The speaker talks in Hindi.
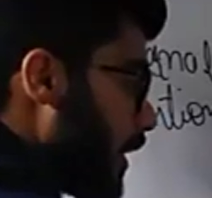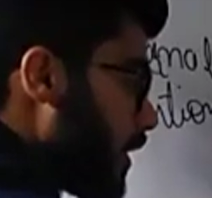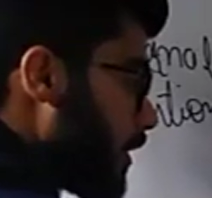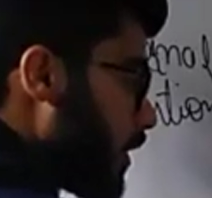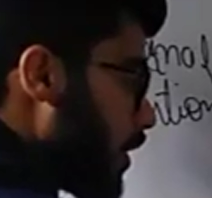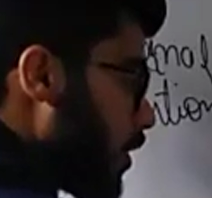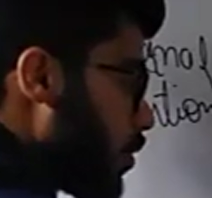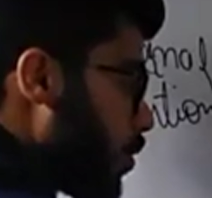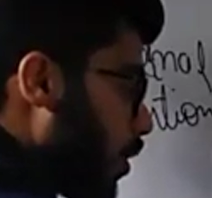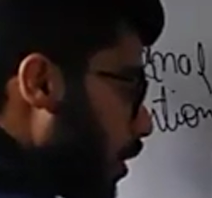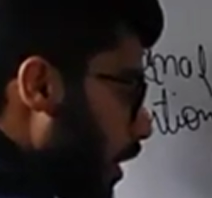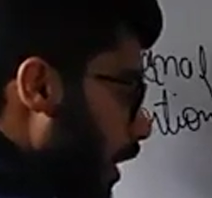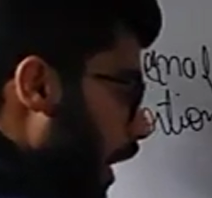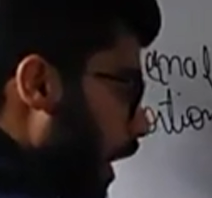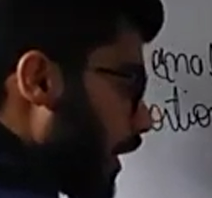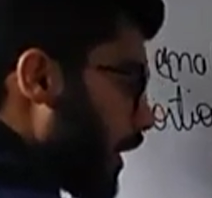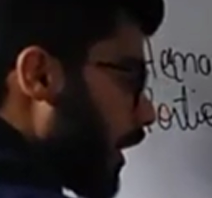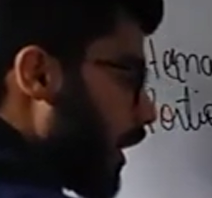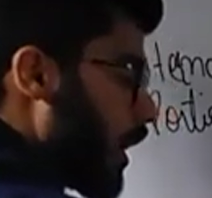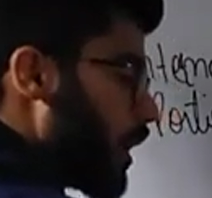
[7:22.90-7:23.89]
इसकी जो
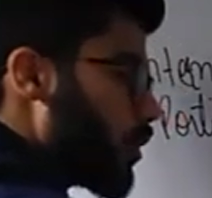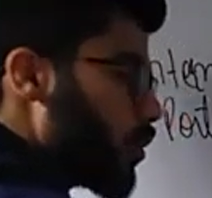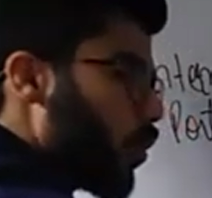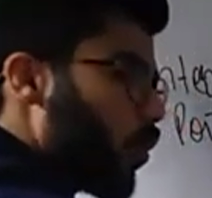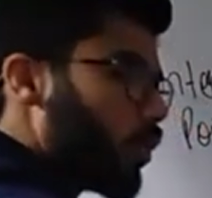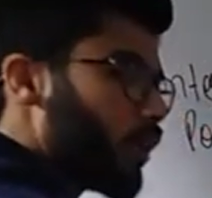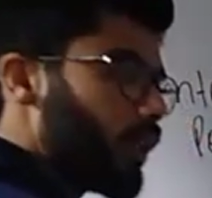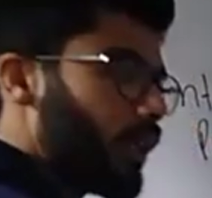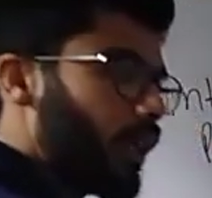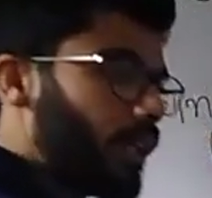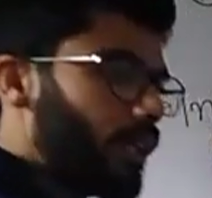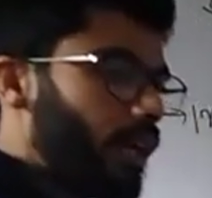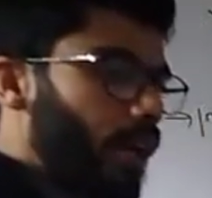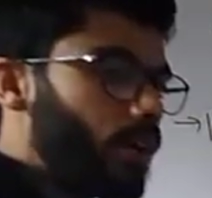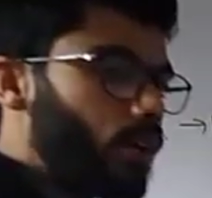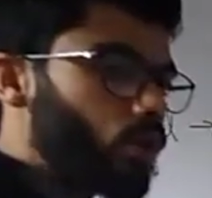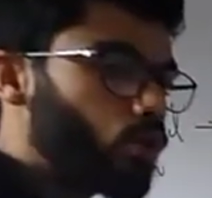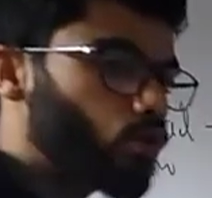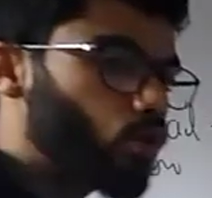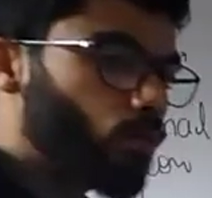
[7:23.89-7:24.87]
कार्टिलेज होती है
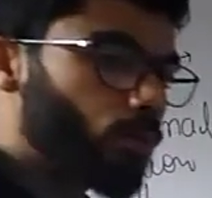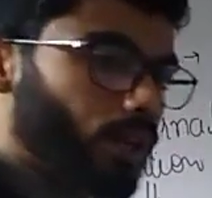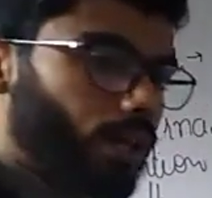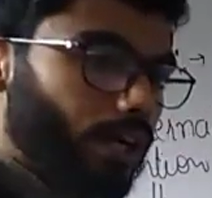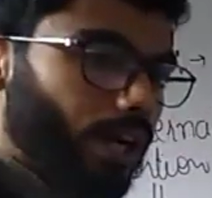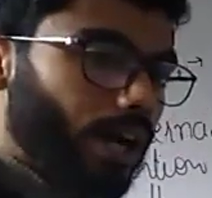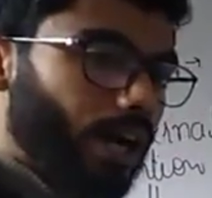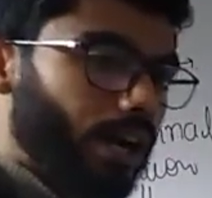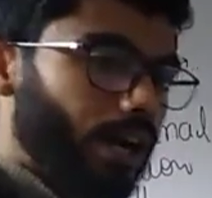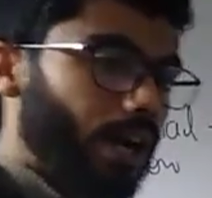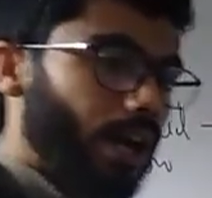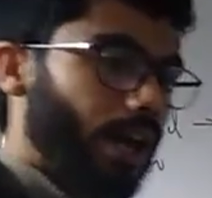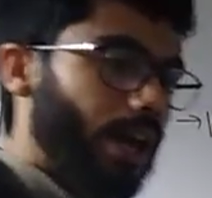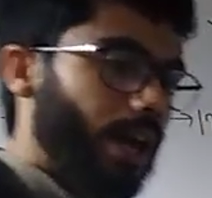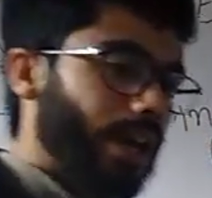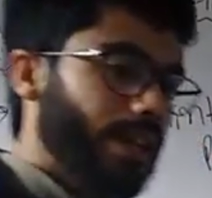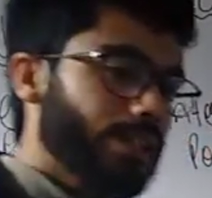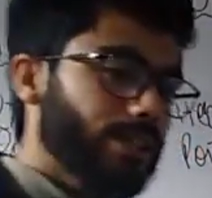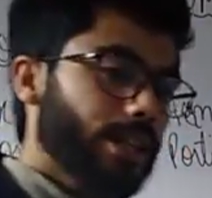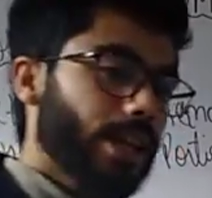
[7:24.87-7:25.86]
दैट इज़ टू बी कॉल्ड
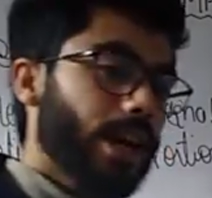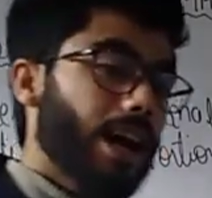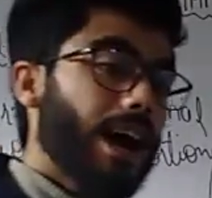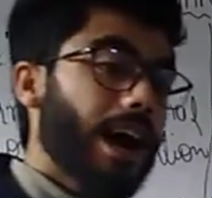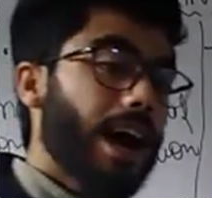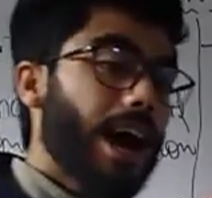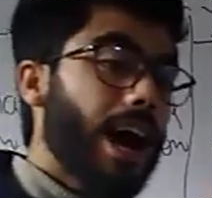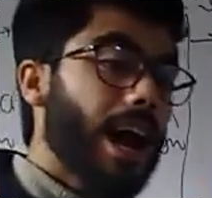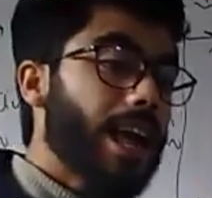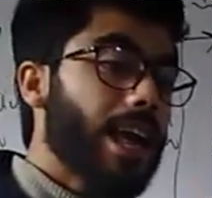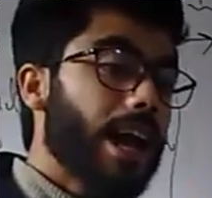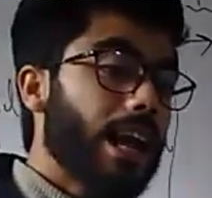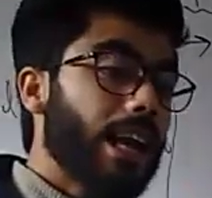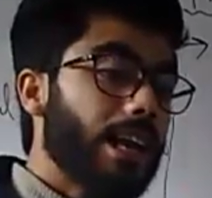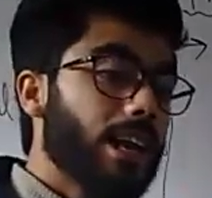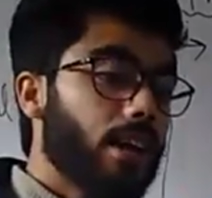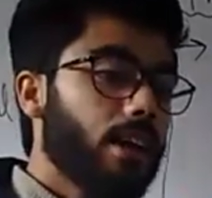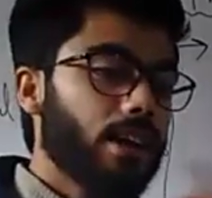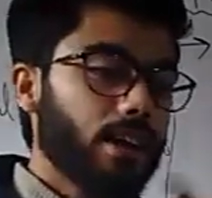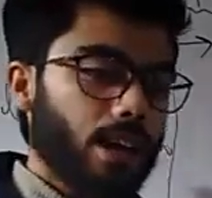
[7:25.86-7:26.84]
एज
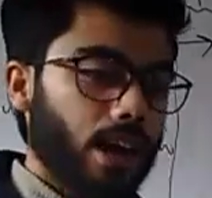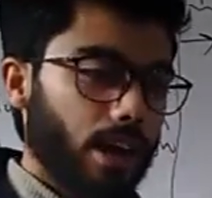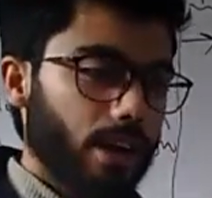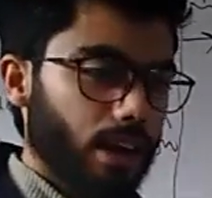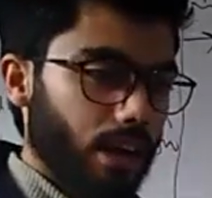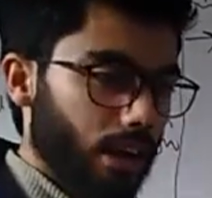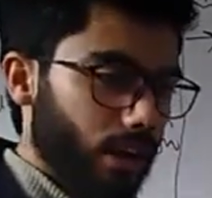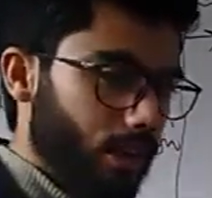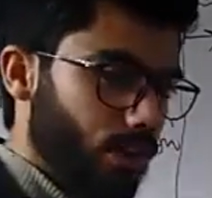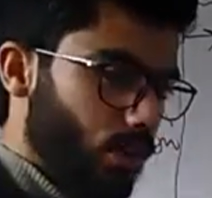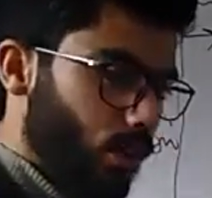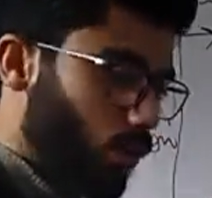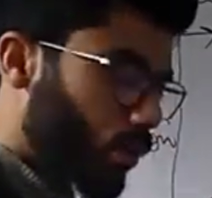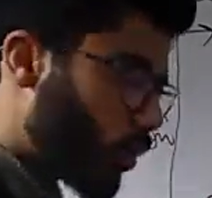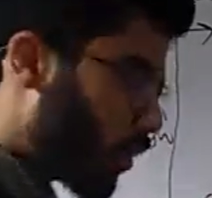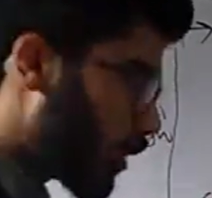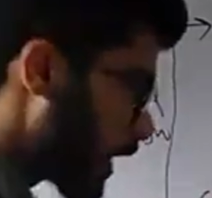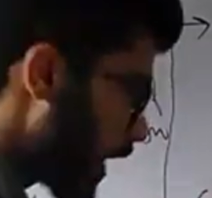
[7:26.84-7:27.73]
हयालीन कार्टिलेज उसको